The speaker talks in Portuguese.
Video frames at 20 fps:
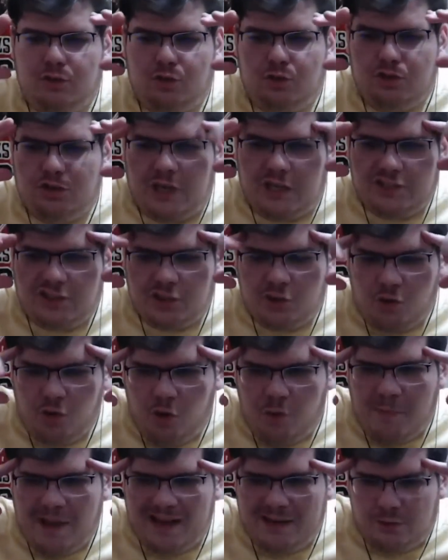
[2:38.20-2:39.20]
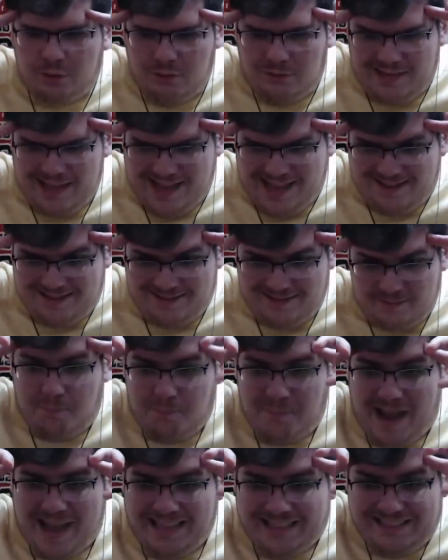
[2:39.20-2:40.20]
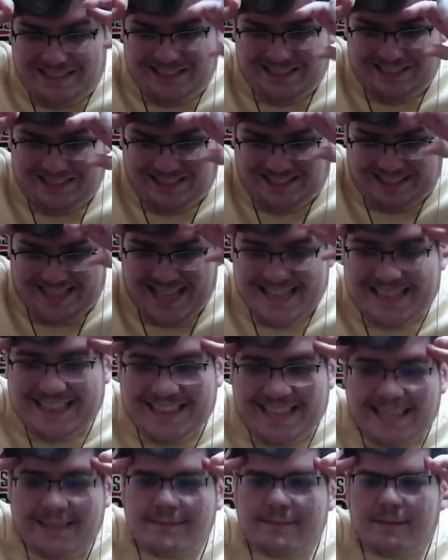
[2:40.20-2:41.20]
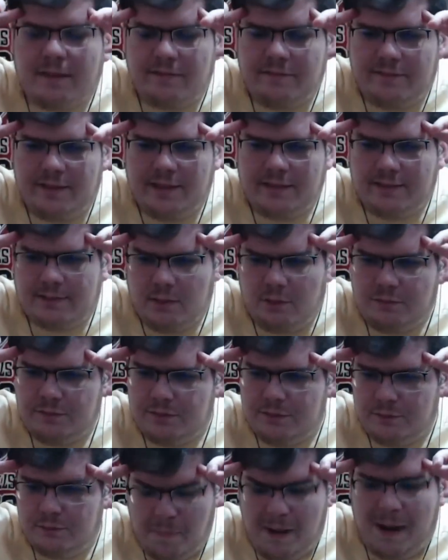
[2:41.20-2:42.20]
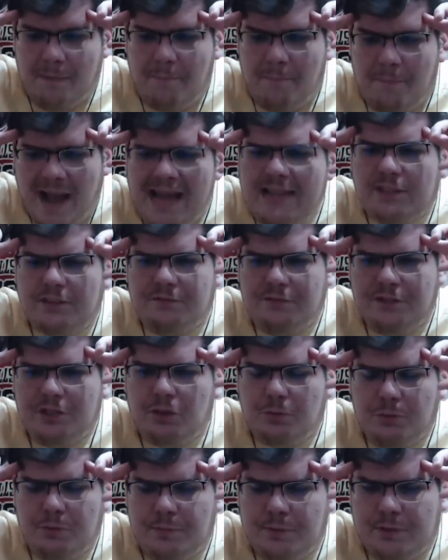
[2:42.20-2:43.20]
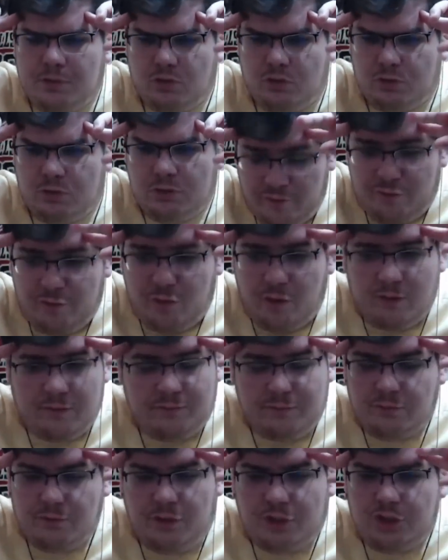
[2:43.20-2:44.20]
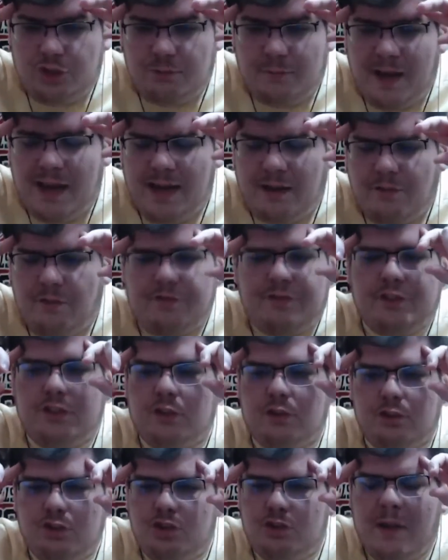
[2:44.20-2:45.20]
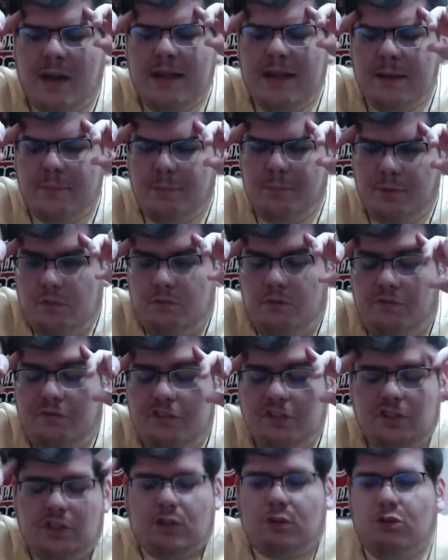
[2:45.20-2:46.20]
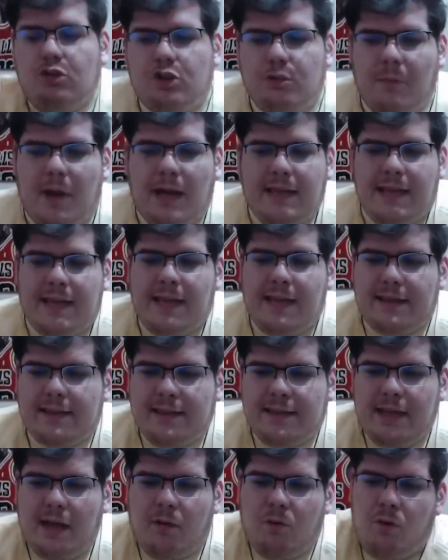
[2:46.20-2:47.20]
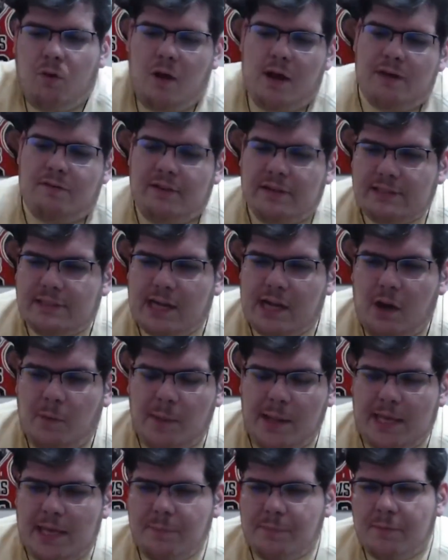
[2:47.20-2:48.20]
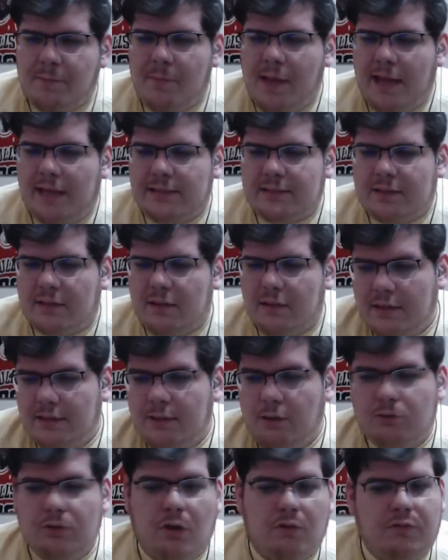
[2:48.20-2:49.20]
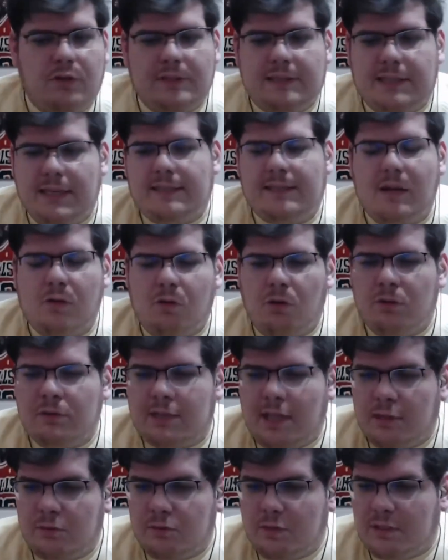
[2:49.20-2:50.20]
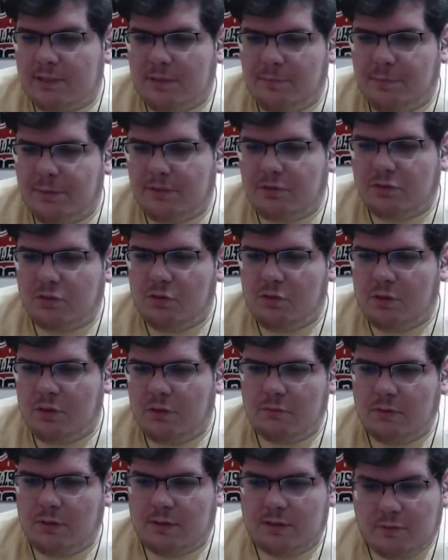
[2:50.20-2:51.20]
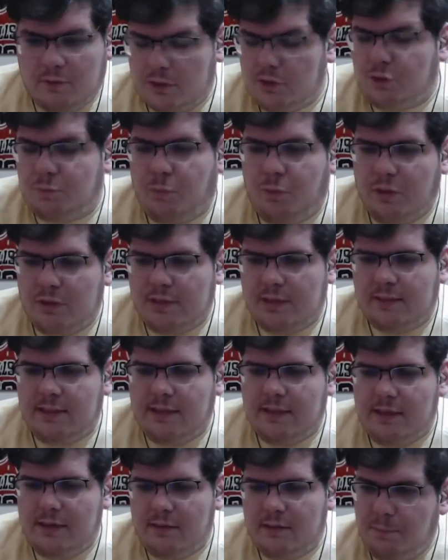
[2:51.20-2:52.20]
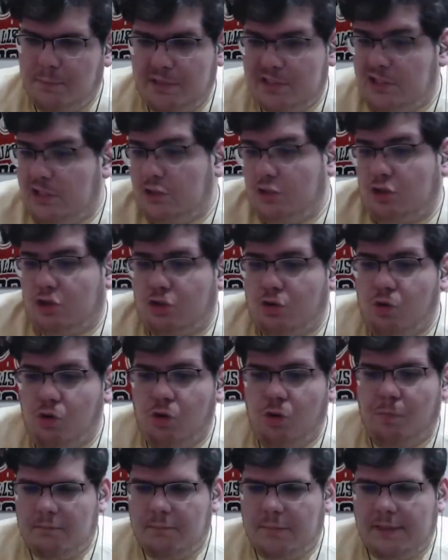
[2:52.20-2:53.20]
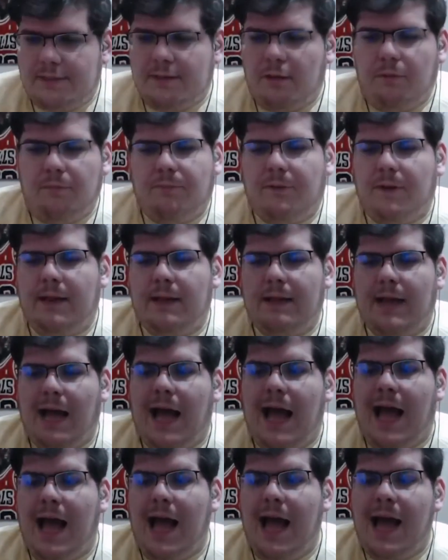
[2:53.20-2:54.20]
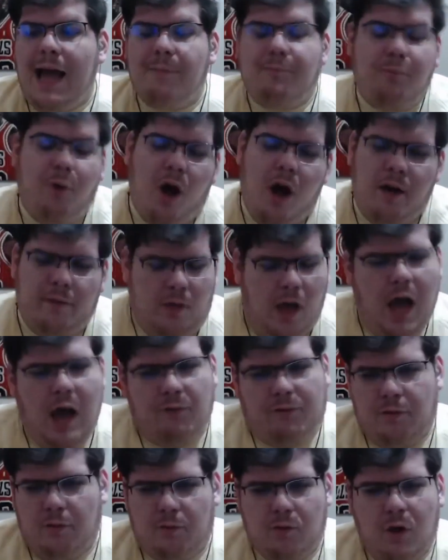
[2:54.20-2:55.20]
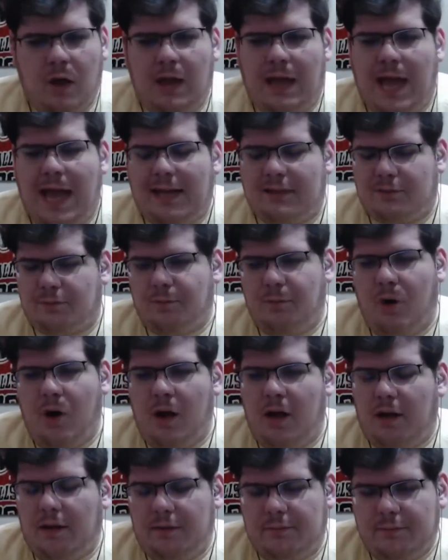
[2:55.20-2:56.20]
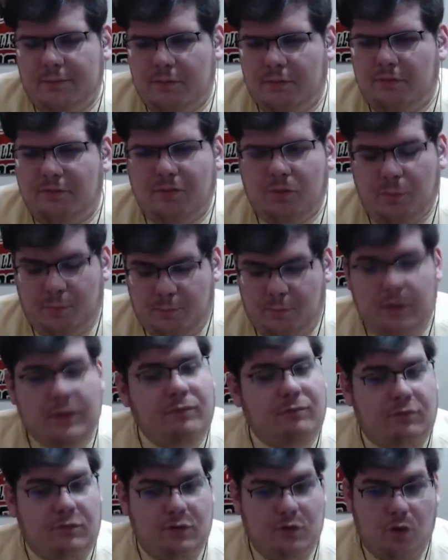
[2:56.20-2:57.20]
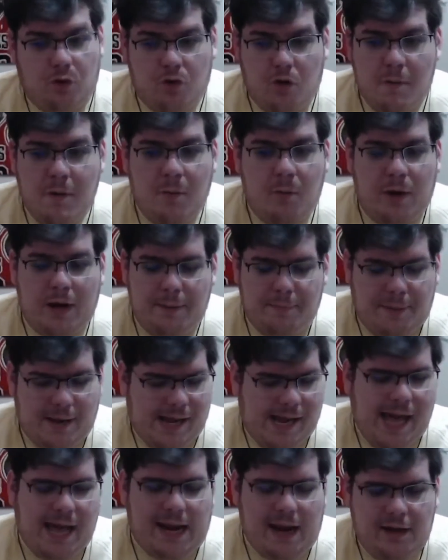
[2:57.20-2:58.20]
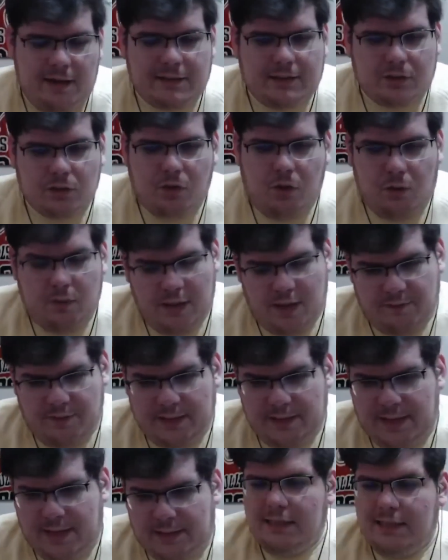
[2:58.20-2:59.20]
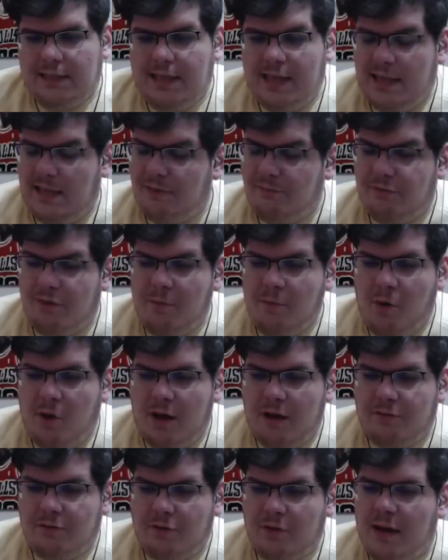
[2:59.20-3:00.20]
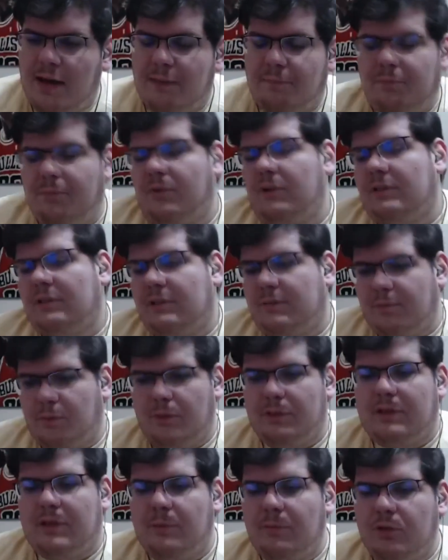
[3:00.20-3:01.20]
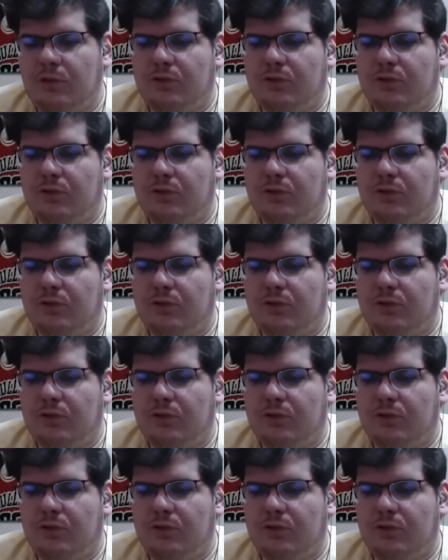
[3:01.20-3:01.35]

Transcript: já xingou o marido dela mais de 70 vezes ao vivo. Pra mais de 20 mil pessoas. Vou, vou desmaiar, vou fingir que eu desmaiei, pô. Vou fingir que eu desmaiei aqui agora vai chegar uma equipe médica e eu não vou ter que ter contato com essa pessoa, com a esposa dele, pedir desculpa. Mas aí eu falei, ah, pô, não, foi um golaço, porra e eu comemorei pra caralho esse gol, e é verdade. E aí ela foi embora, falou, ai, poxa, pô, tamo